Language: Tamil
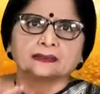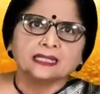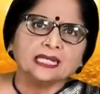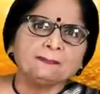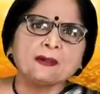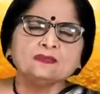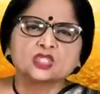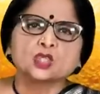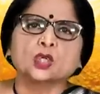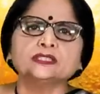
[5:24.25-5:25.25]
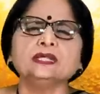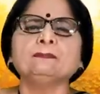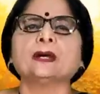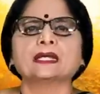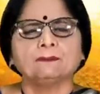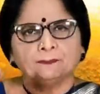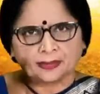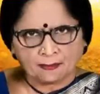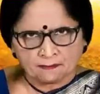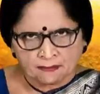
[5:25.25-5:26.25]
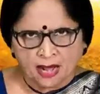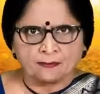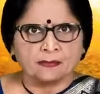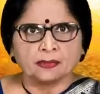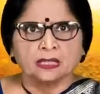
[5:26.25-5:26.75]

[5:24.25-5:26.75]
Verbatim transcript: தீபம் ஜோதி பரபிரம்மம்